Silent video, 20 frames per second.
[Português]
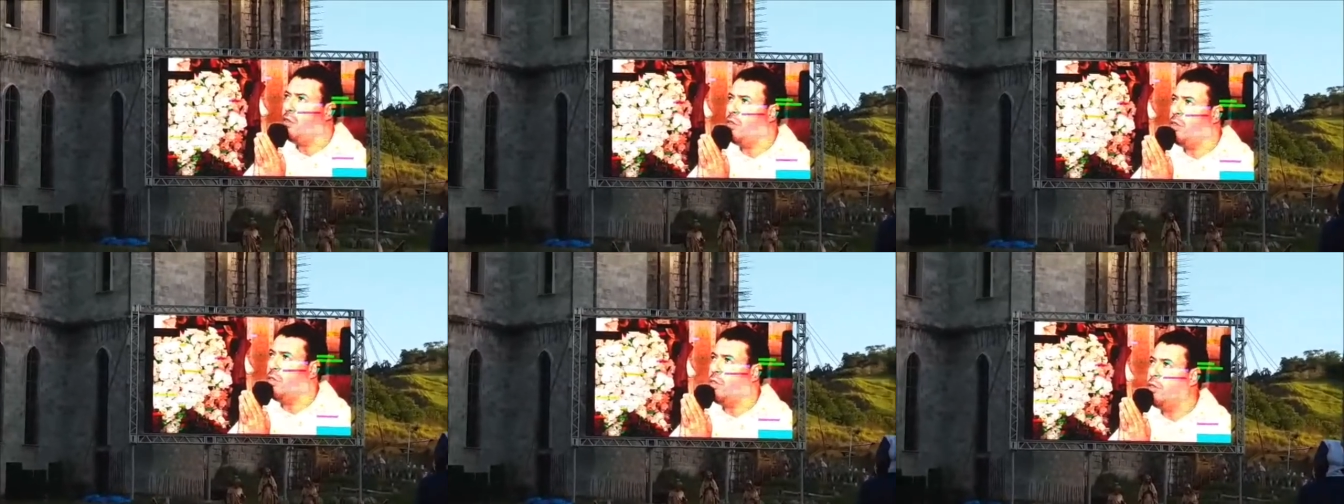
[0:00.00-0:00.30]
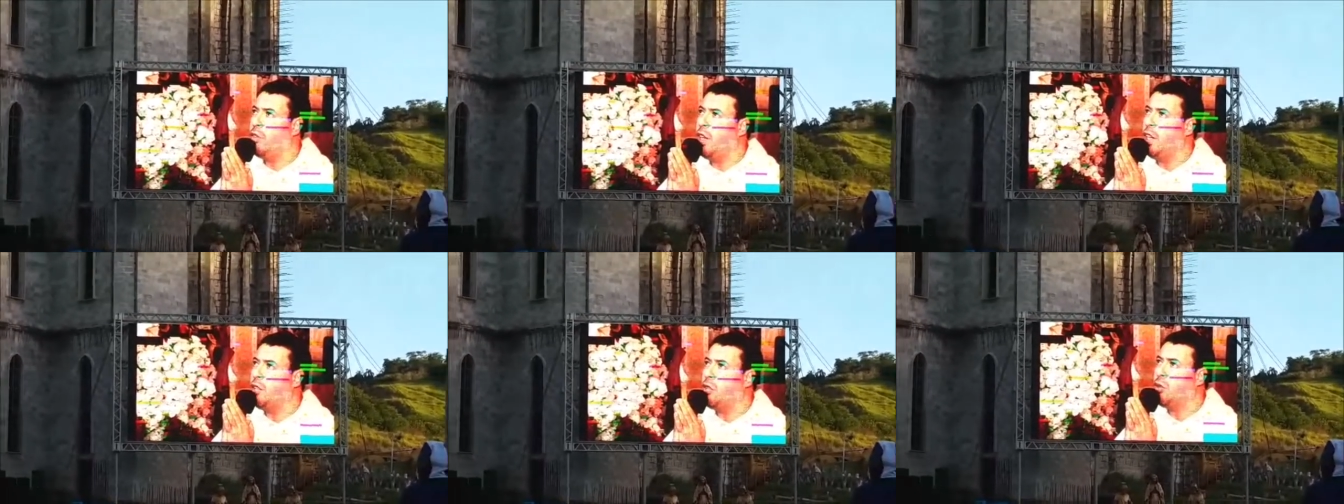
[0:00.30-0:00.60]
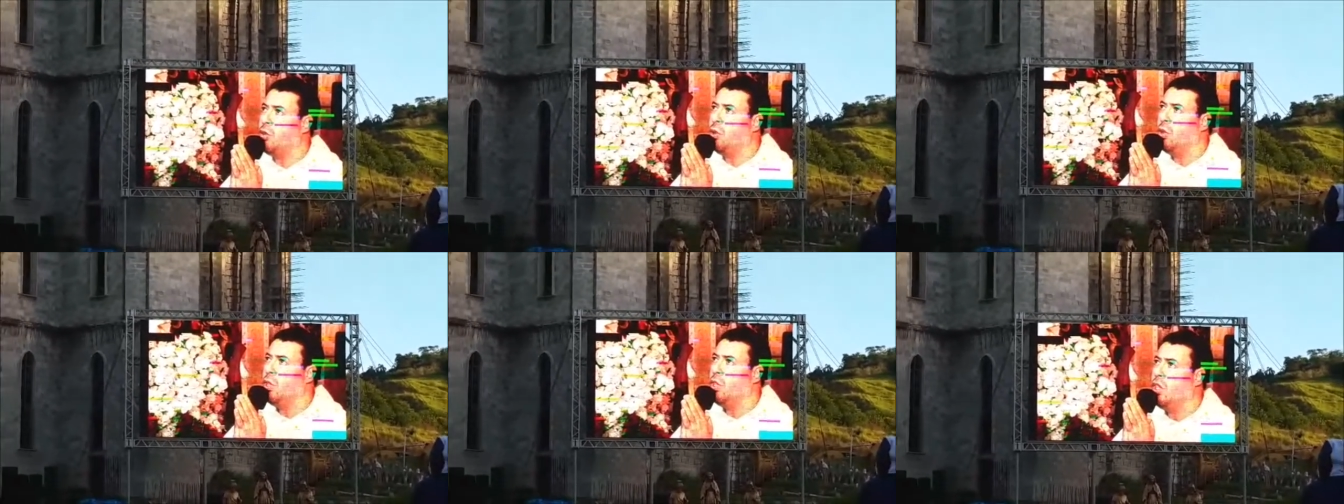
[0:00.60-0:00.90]

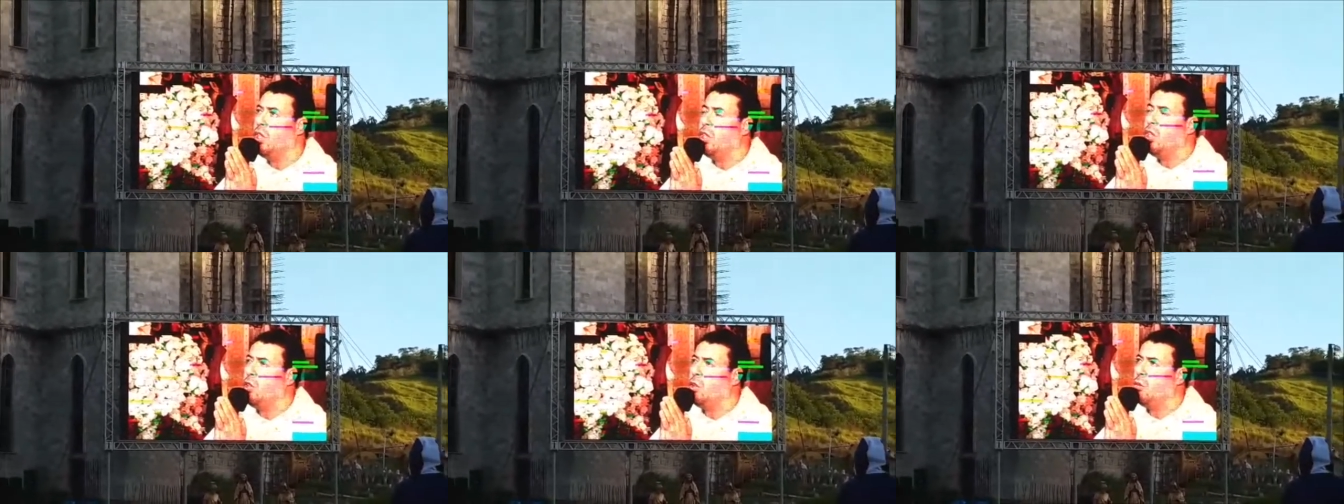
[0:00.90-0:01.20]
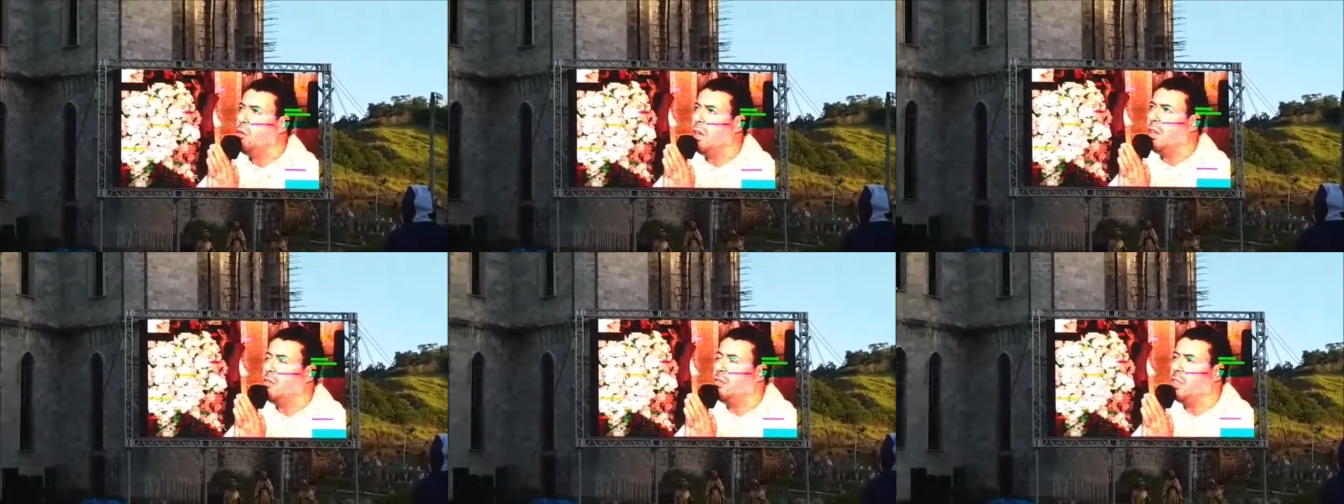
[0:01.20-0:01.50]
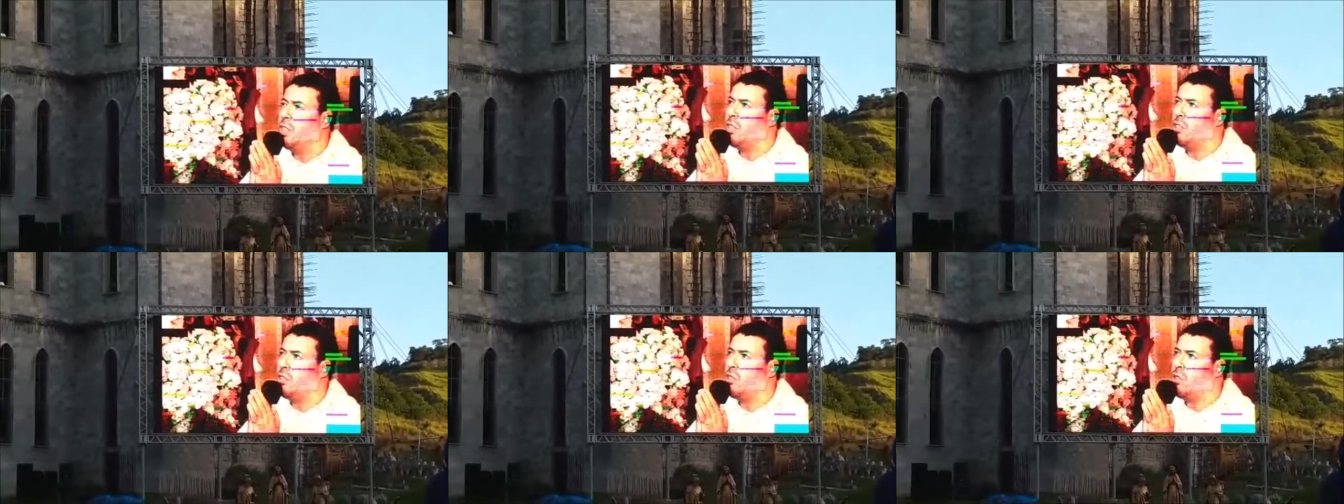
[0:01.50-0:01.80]
vivendo uma
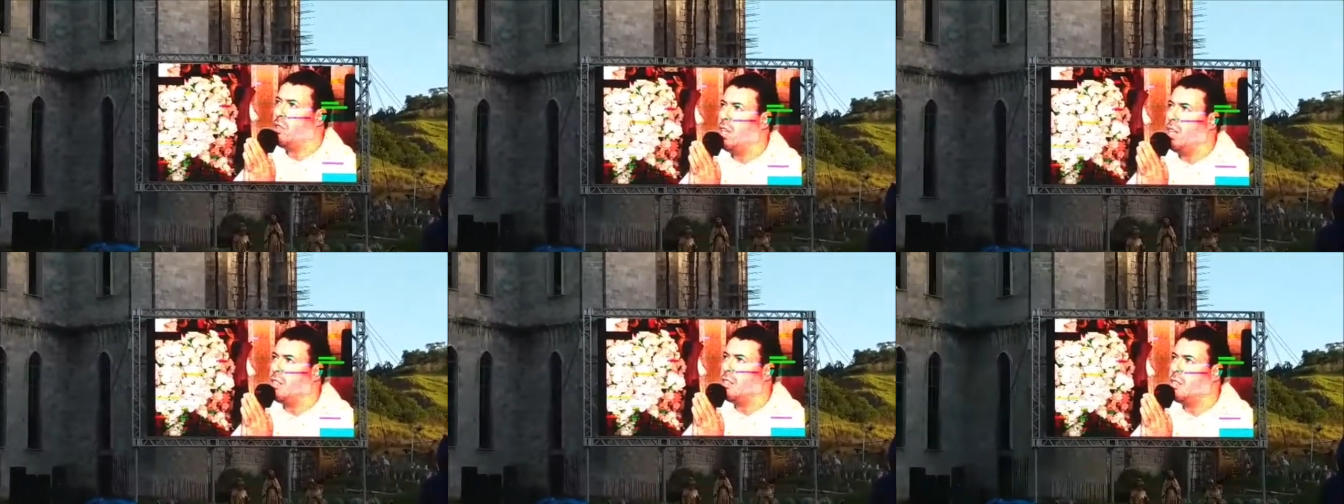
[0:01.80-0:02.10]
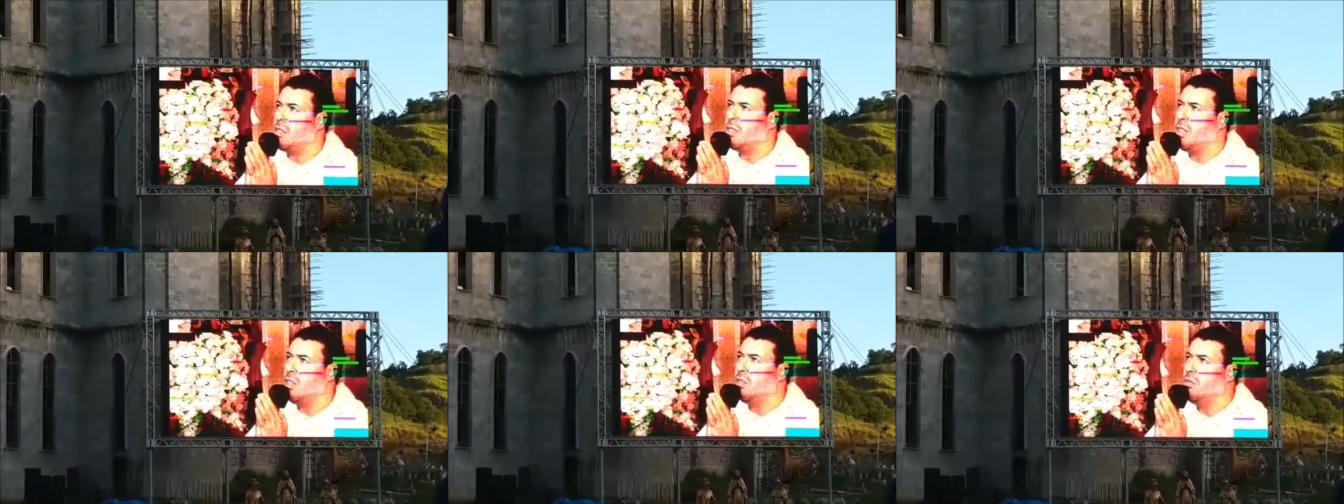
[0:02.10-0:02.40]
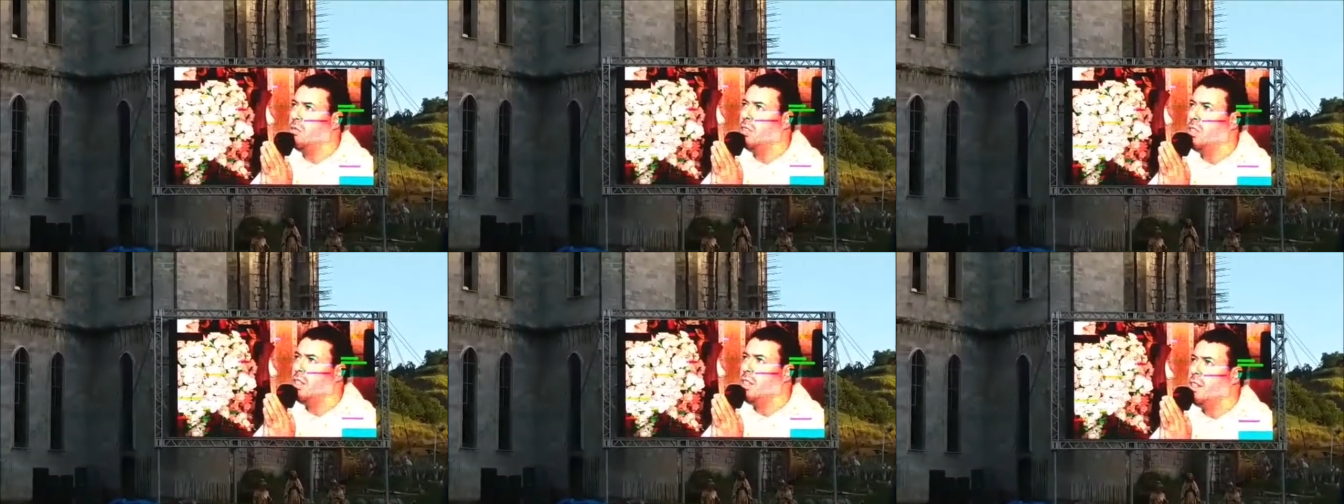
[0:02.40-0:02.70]
vida de
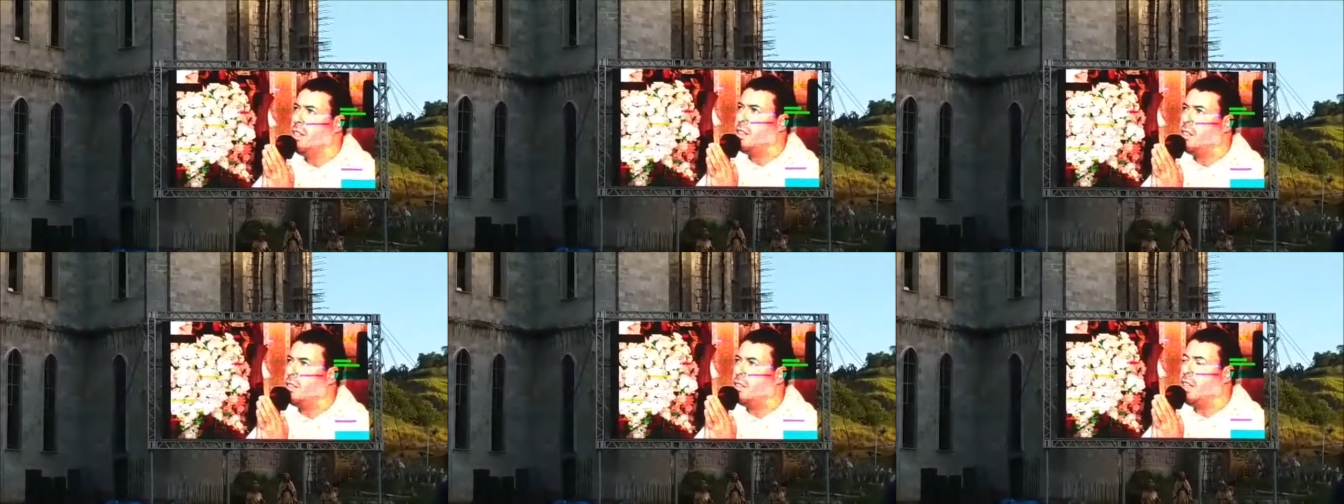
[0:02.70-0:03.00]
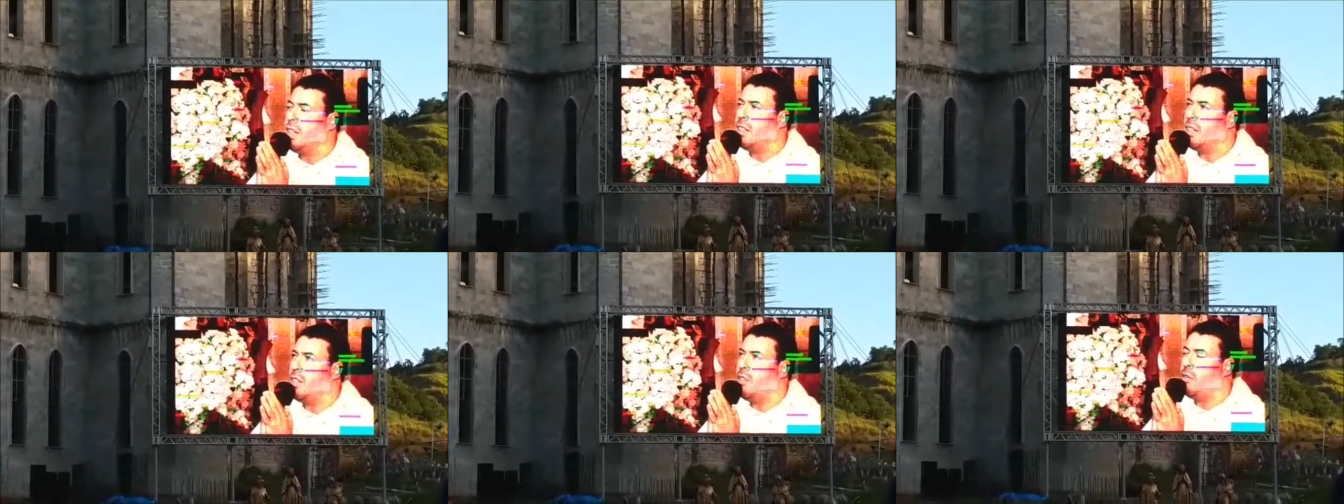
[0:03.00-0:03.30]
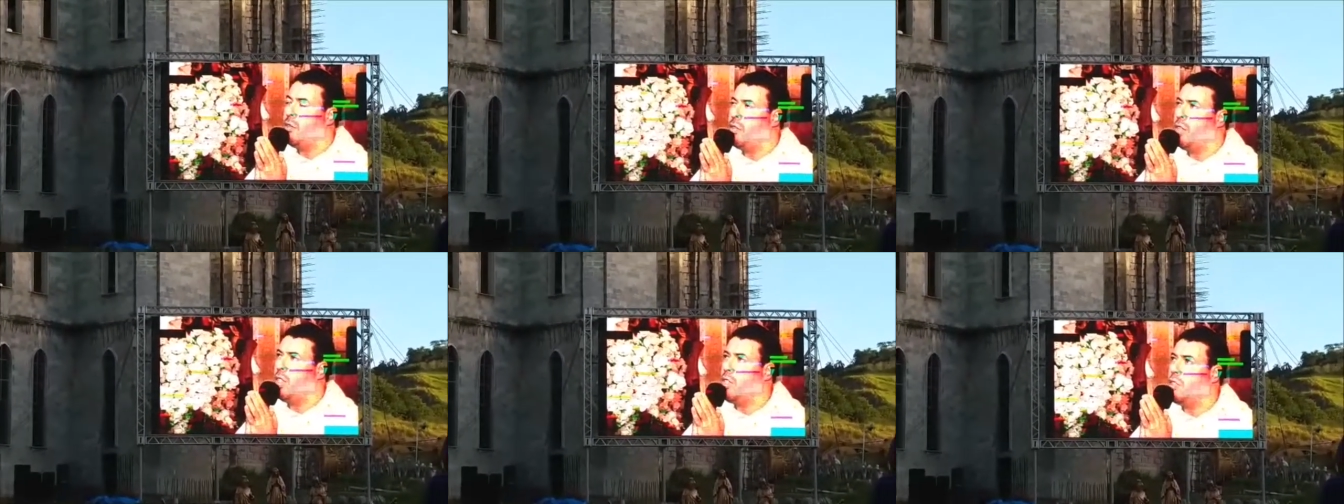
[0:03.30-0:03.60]
oração,
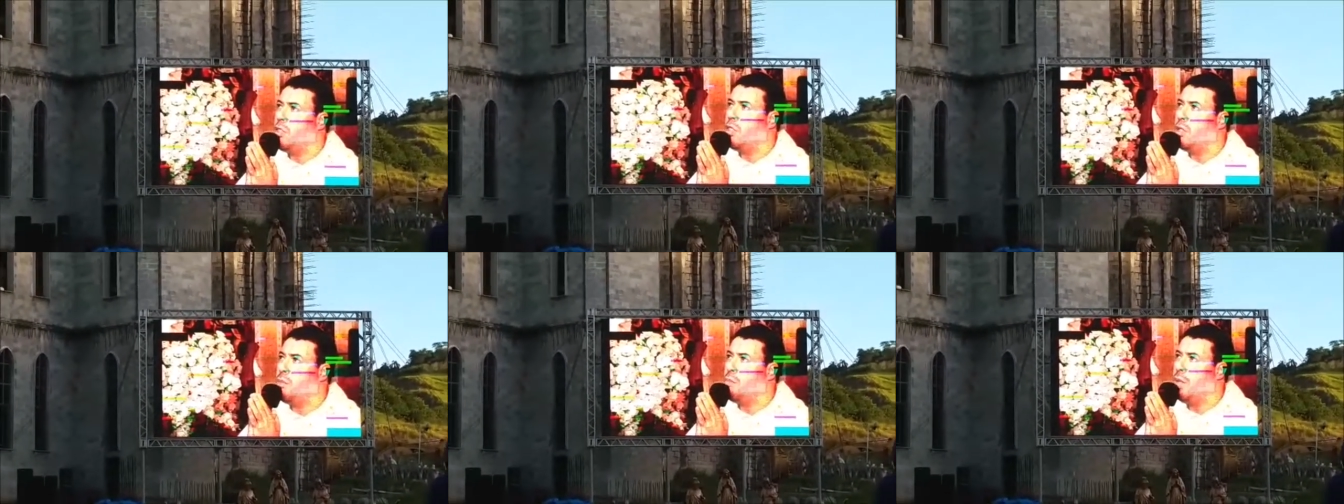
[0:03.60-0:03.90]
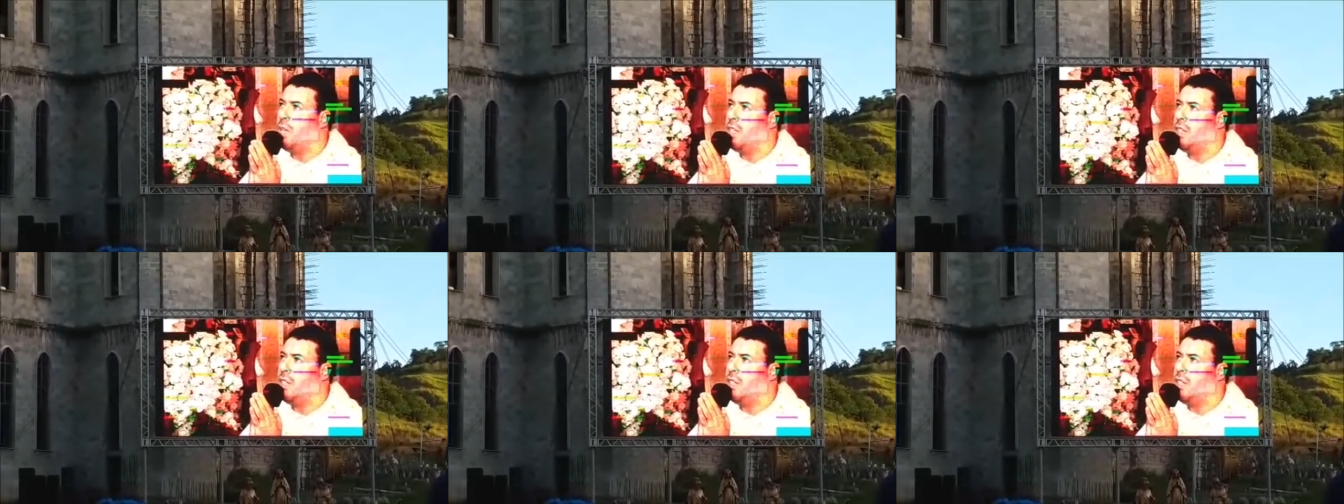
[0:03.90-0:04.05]
sacrifício e